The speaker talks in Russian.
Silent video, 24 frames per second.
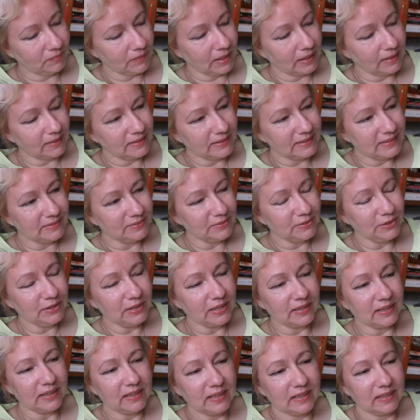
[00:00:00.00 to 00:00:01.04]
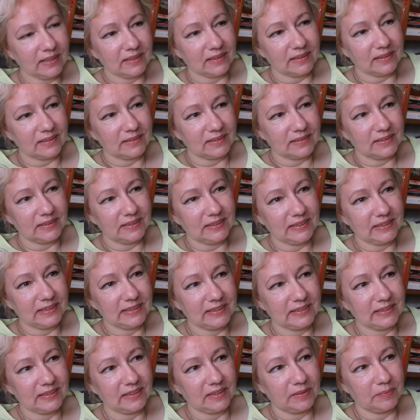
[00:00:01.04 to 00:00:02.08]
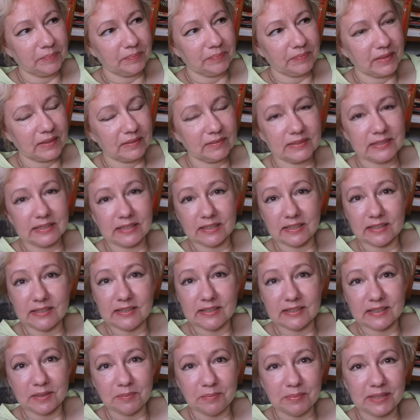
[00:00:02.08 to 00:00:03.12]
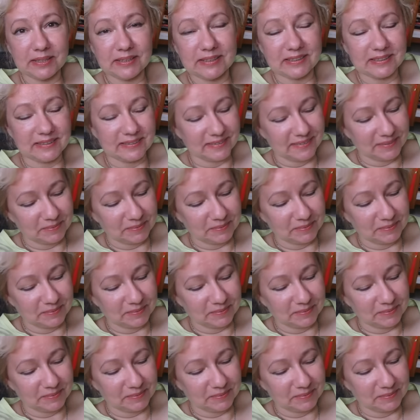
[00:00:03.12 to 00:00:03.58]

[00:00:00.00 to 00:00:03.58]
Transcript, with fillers: А, сегодня э, ездила в секондик опять,